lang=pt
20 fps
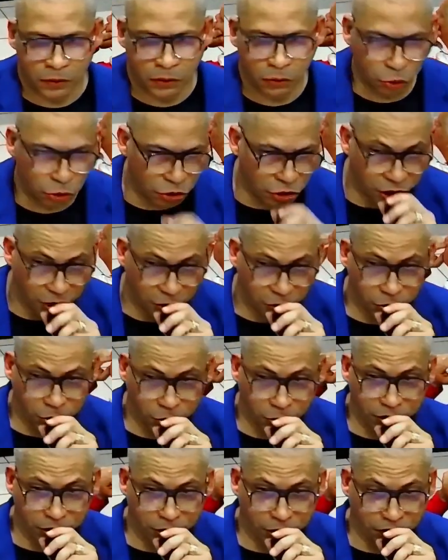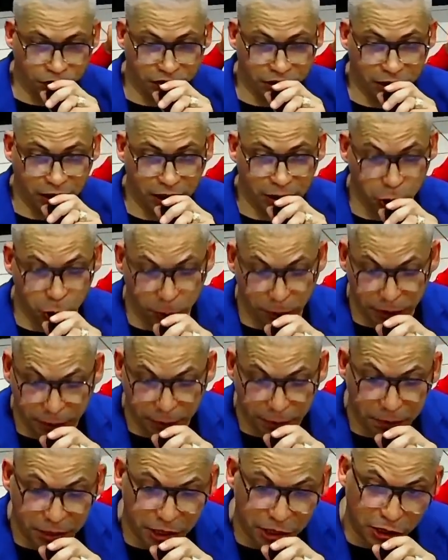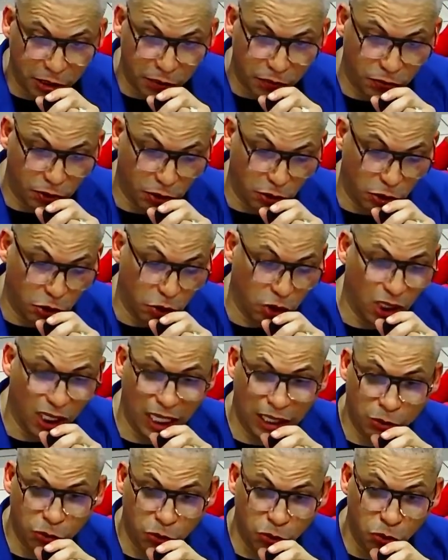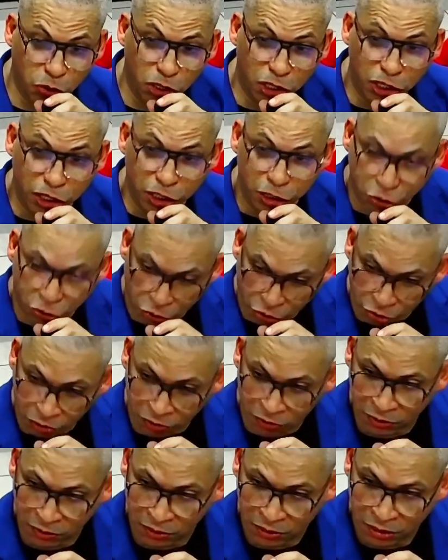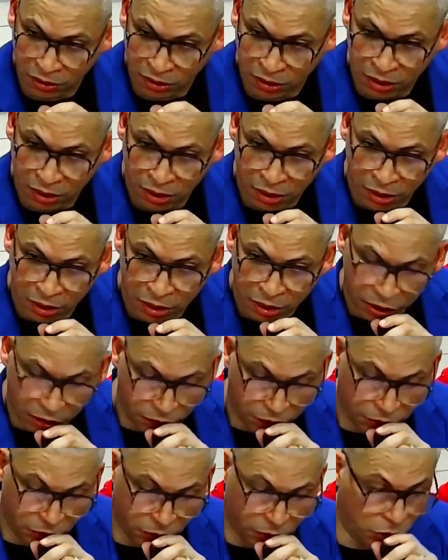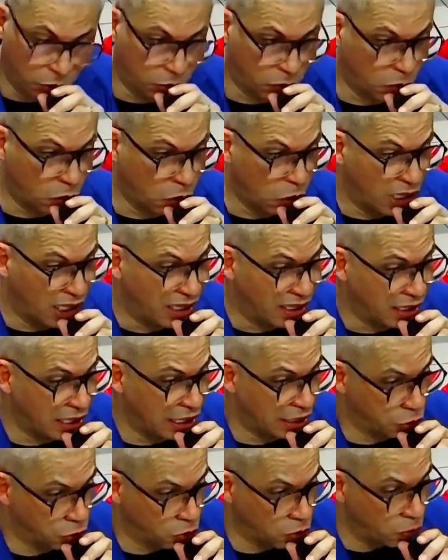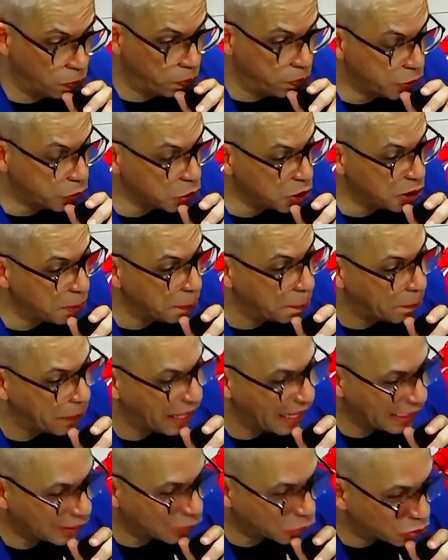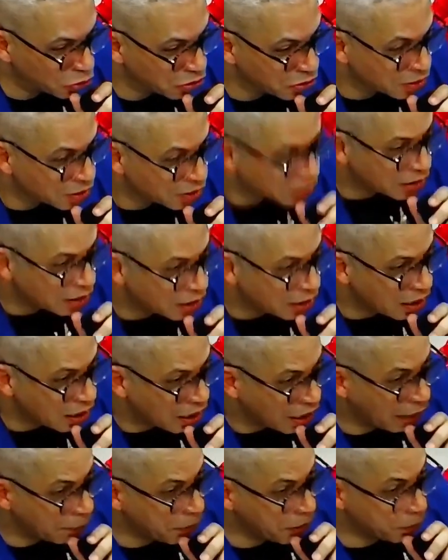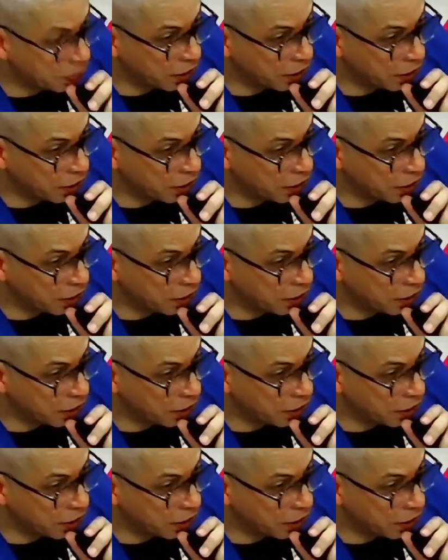dia do juízo final, os bebês que foram jogados no lixo, que foram cortados com bico de pato. A Bíblia